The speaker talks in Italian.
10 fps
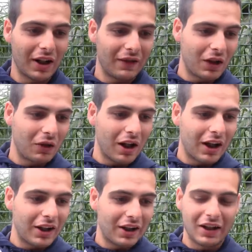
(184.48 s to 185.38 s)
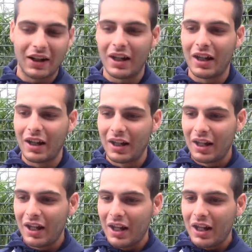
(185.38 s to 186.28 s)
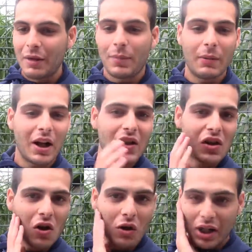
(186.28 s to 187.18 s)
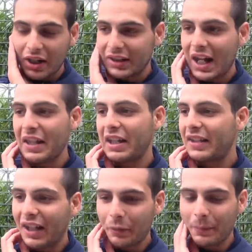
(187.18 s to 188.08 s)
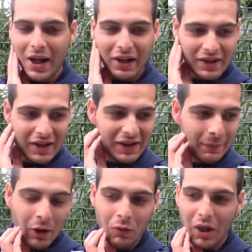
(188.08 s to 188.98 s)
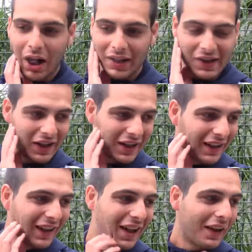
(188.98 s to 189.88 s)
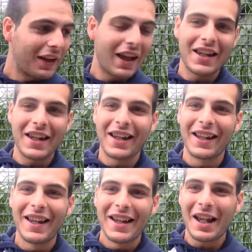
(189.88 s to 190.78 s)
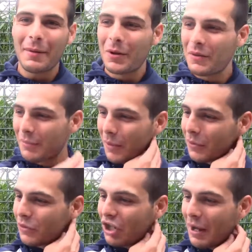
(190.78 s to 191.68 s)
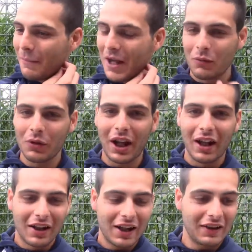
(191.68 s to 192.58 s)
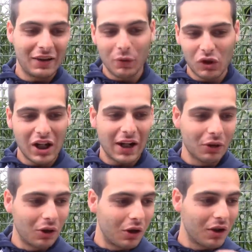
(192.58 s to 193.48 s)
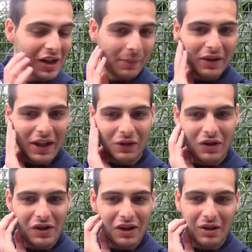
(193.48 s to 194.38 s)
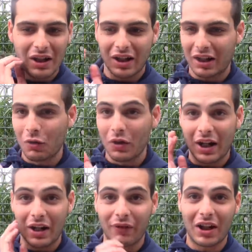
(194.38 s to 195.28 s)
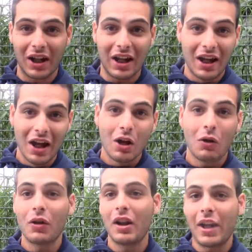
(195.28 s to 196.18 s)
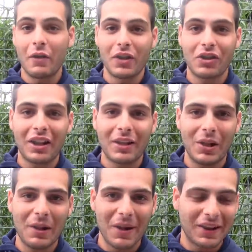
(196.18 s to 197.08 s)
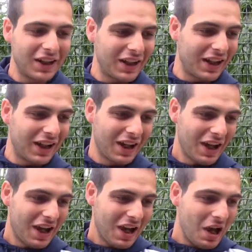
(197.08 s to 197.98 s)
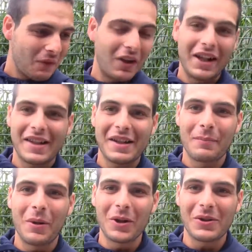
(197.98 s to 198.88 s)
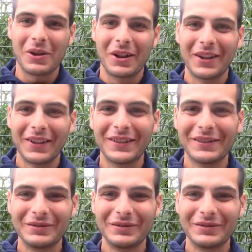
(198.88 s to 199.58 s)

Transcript: la clavicola in, in preparazione, rientrate, rientrato bene, senza paura, anzi direi che la paura proprio non ce l'ha mai avuta e ha dimostrato sia prendendo il rigore alla fine che con la rovesciata prima di valersi il posto.